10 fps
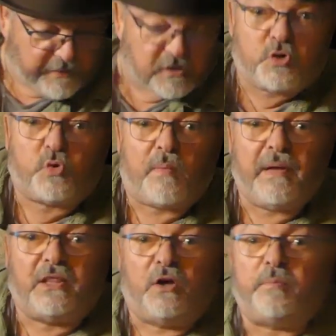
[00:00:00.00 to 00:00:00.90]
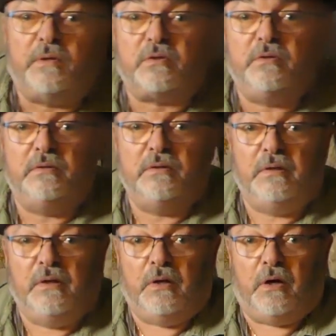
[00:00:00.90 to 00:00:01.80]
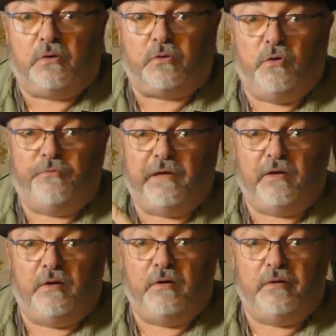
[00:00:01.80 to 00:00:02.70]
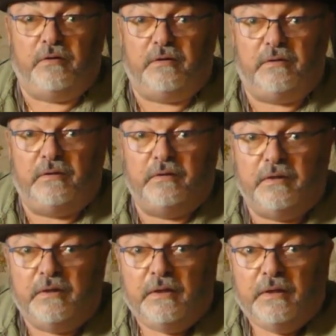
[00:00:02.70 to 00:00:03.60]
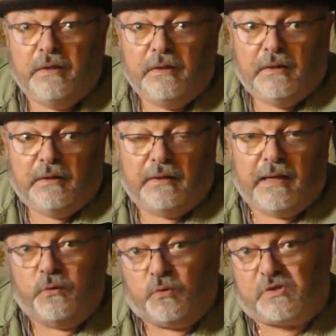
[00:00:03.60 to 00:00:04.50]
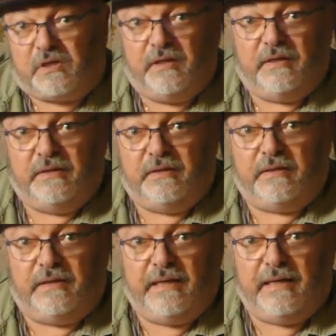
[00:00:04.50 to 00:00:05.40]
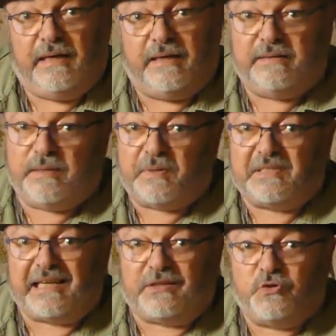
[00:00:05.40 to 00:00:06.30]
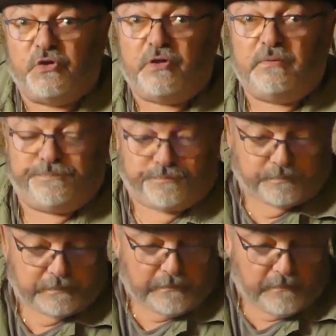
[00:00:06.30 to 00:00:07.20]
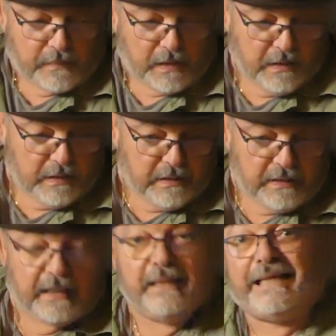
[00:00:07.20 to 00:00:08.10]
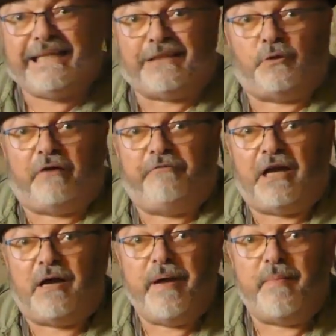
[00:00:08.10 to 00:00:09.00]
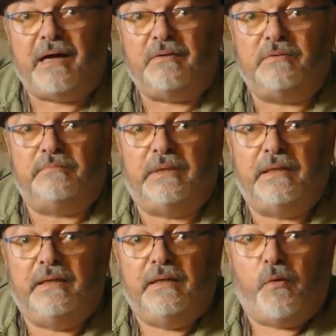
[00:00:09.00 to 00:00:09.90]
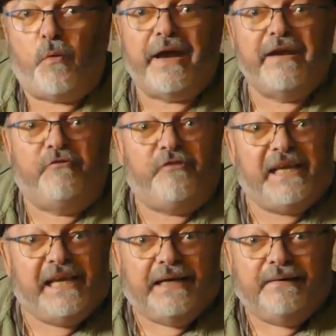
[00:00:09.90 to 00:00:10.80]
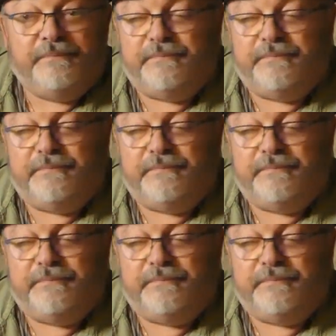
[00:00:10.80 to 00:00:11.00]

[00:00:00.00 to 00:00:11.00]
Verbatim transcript: enfin ce soir maintenant, parce que entre le fait de l'annonce et là, il s'est passé quelques heures des petits trucs à faire quand même. Hein. On a une vie. Hein.